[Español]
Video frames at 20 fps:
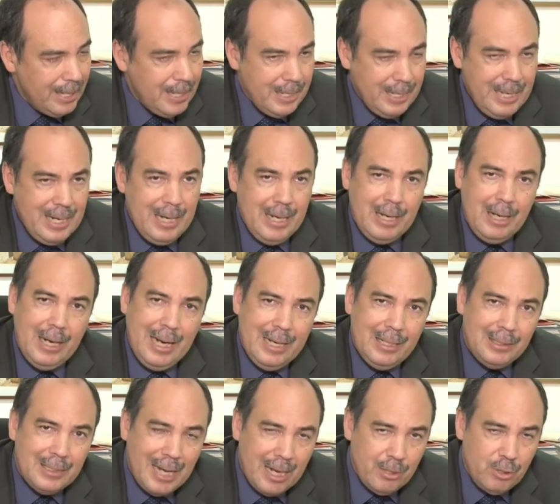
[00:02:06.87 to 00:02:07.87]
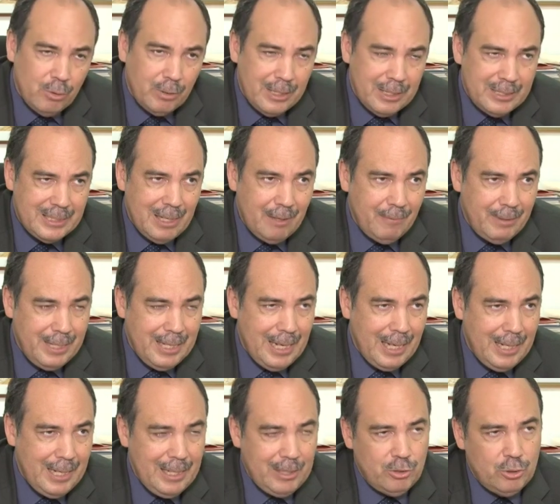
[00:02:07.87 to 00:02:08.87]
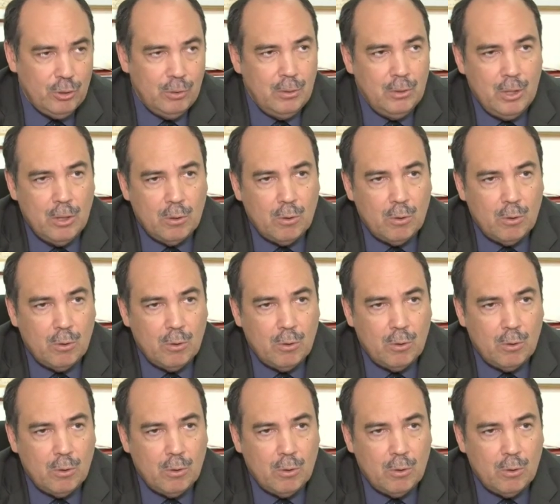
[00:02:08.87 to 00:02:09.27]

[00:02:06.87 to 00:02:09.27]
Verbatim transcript: y el daño que se habría hecho